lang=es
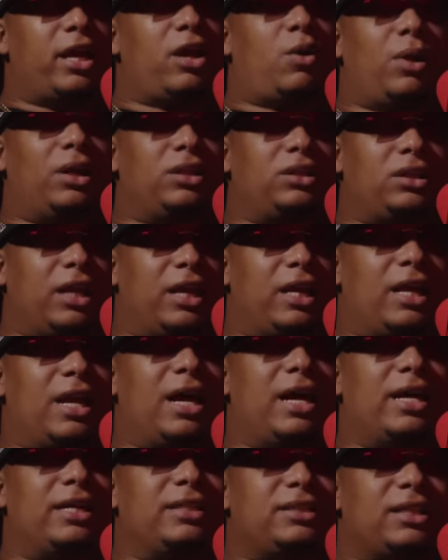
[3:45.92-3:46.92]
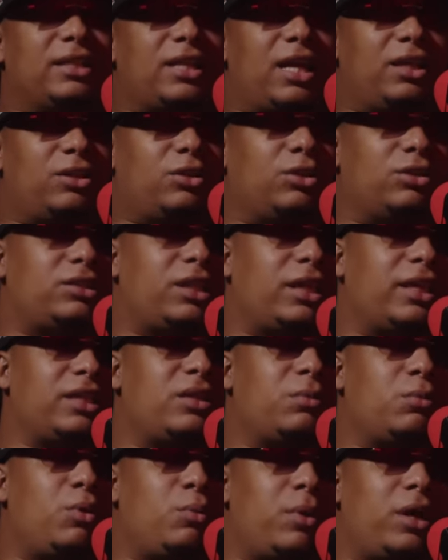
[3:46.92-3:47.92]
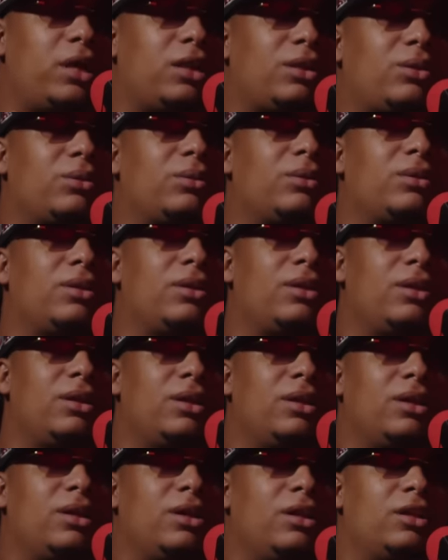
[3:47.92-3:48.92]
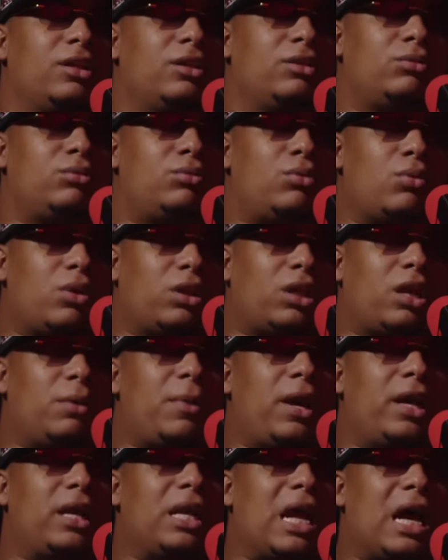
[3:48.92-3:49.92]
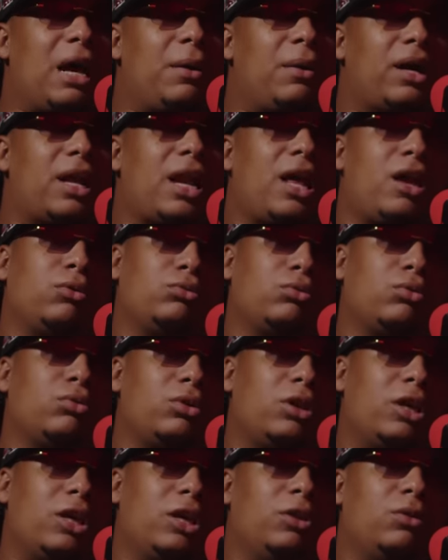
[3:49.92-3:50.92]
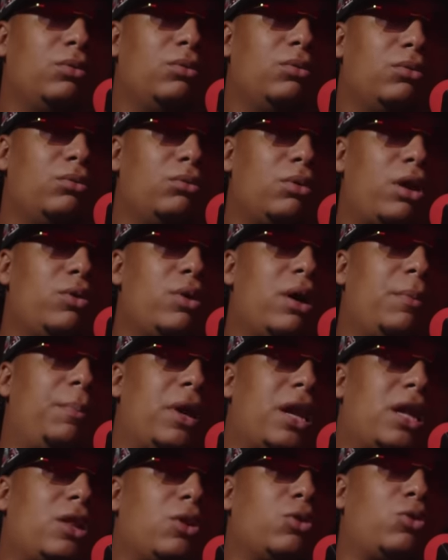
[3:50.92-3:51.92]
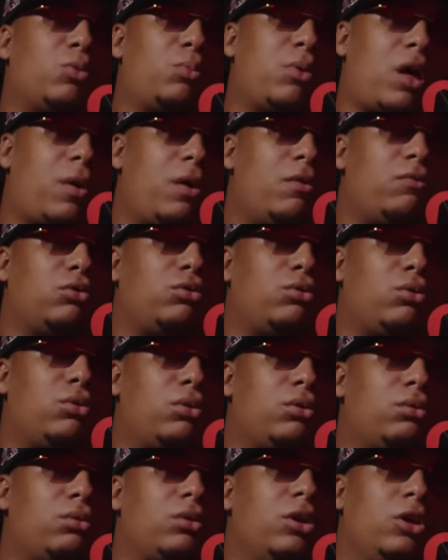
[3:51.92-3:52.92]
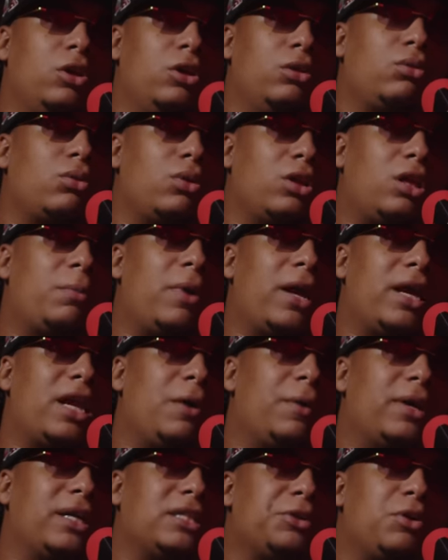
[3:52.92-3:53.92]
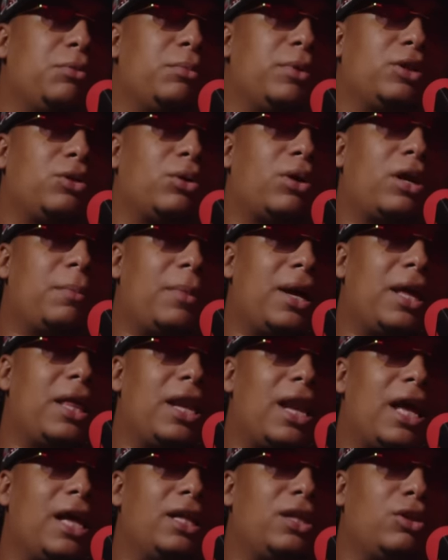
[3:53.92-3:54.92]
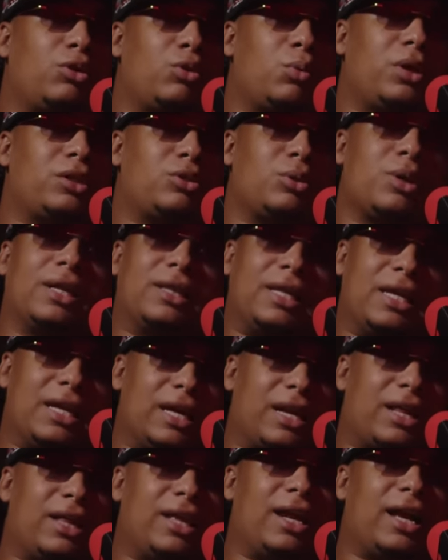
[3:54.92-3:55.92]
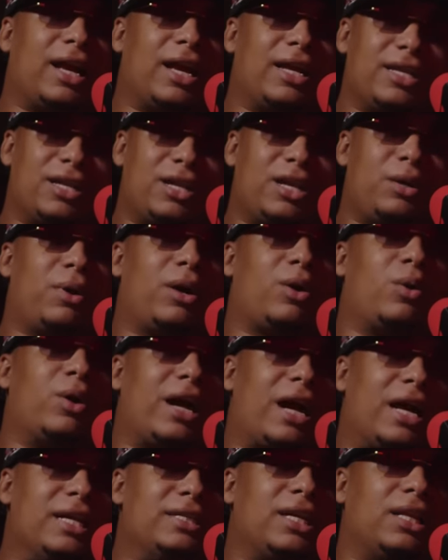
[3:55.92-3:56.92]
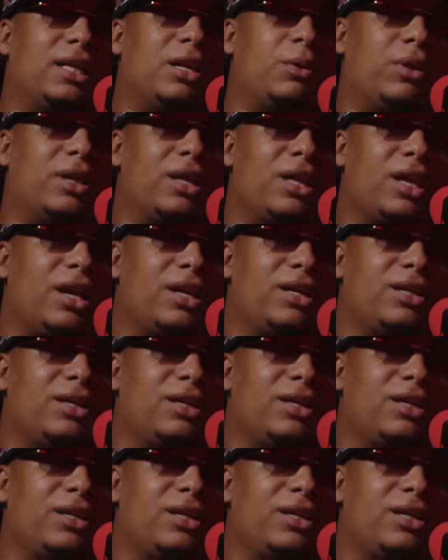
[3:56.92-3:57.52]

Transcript: el cuartel, a esa edad. Entonces, en ese momento, tú no te imaginabas, claro, no hay un aparato que tú puedas ver el futuro. Tú no te imaginabas en ese momento que más adelante tú ibas a ser una tigra de la calle y que ibas a coger cárcel de verdad.